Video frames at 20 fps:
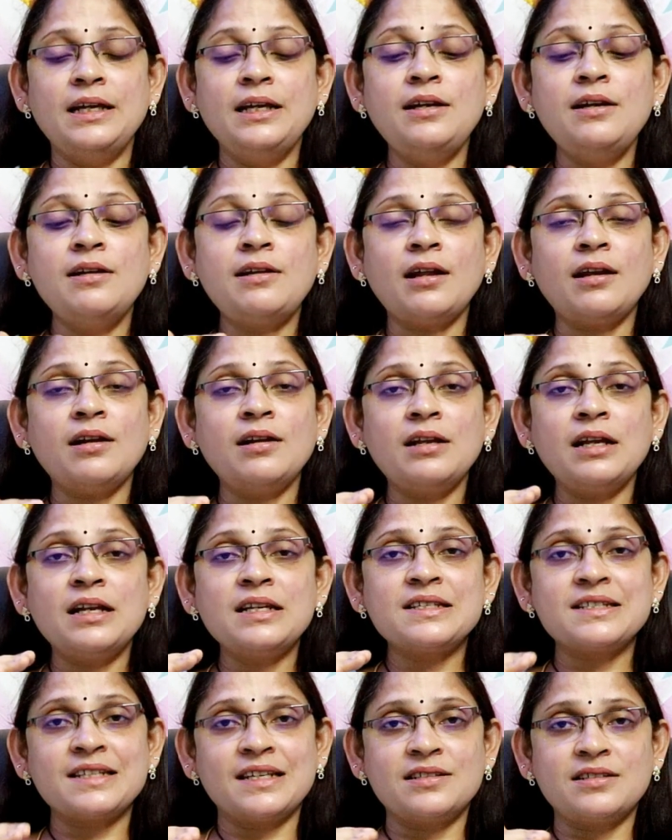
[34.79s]

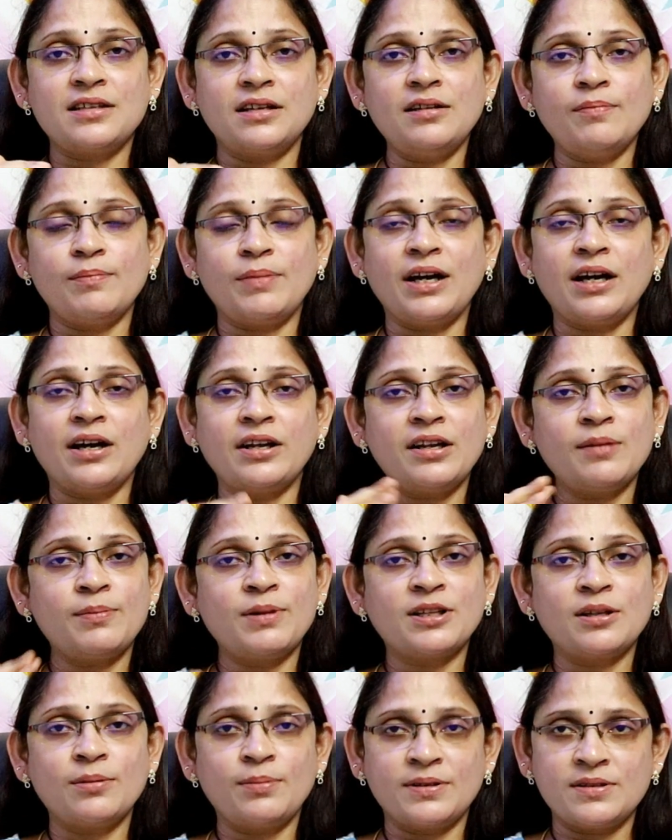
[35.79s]
ఇంటర్నల్ సెన్స్ అంటే
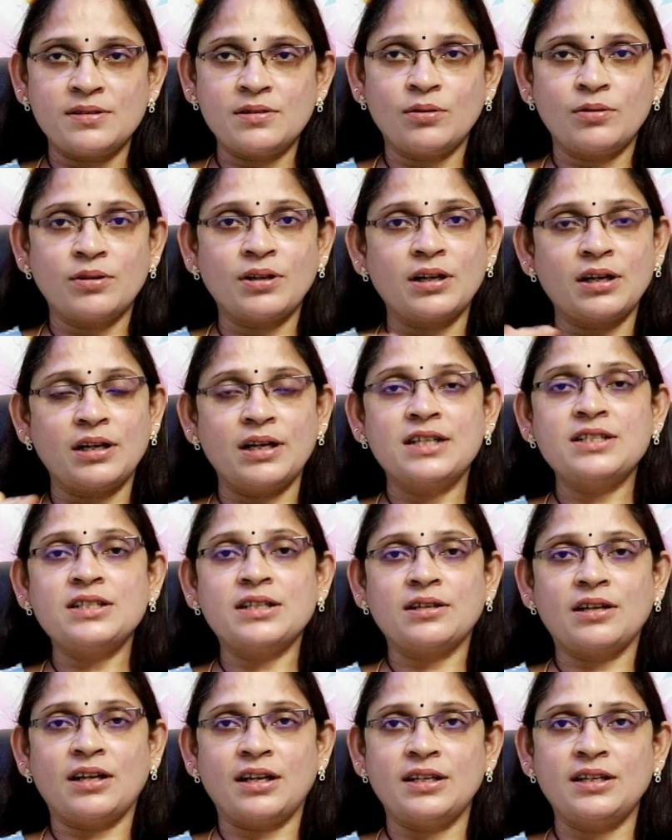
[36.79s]
భార్యాభర్తల మధ్యలో ఉండే
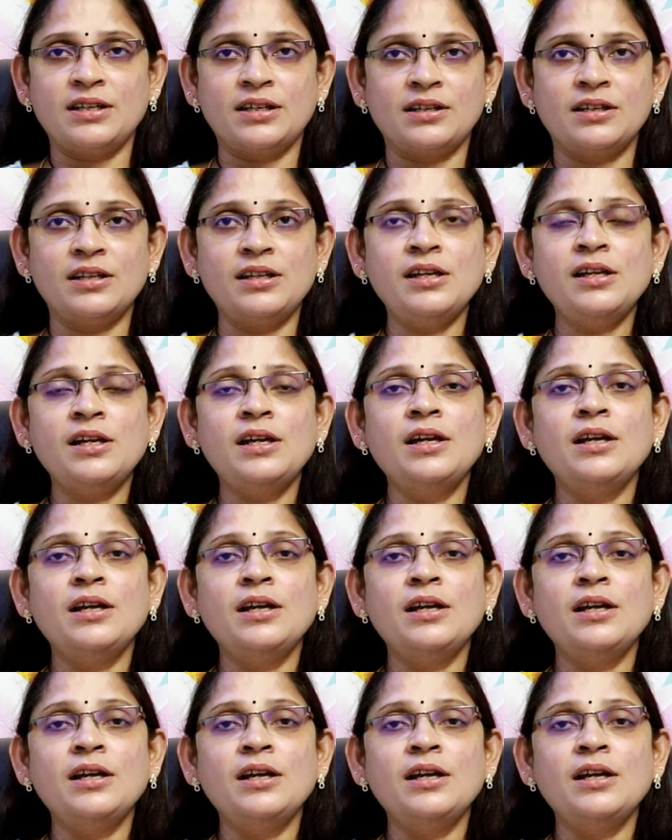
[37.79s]
రిలేషన్ కానివ్వండి